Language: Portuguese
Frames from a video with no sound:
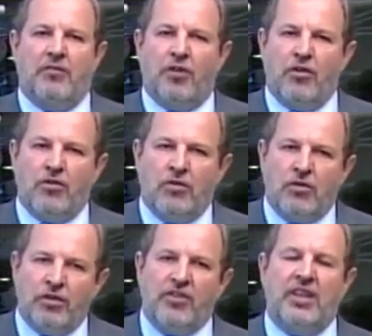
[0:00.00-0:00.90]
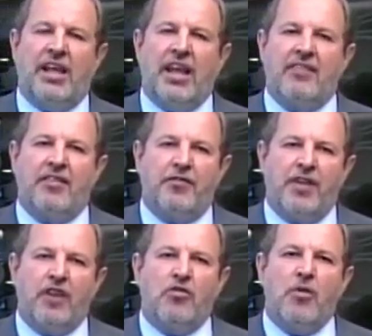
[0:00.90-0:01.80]
vou considerar essa
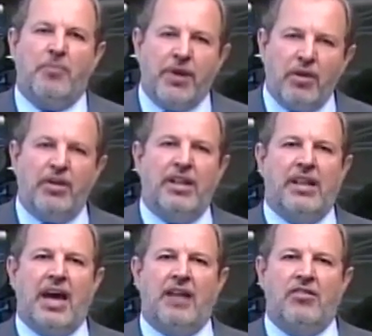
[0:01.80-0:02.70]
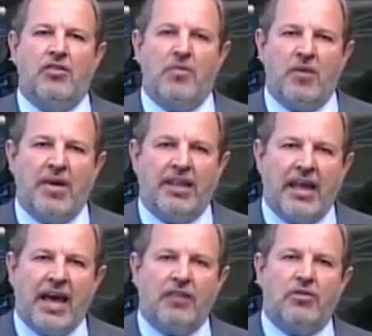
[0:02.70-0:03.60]
feira como prioridade do meu
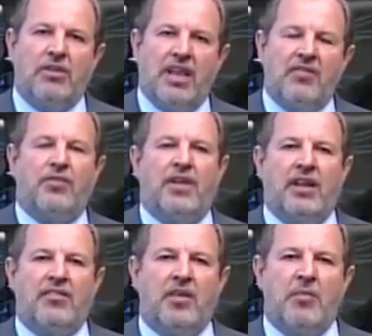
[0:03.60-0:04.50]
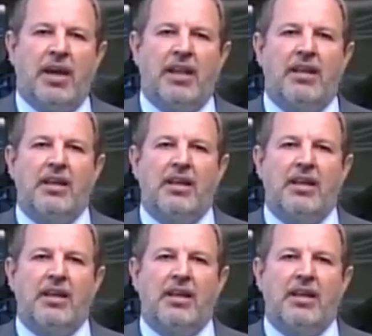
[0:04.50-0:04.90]
mandato nesse final de semana.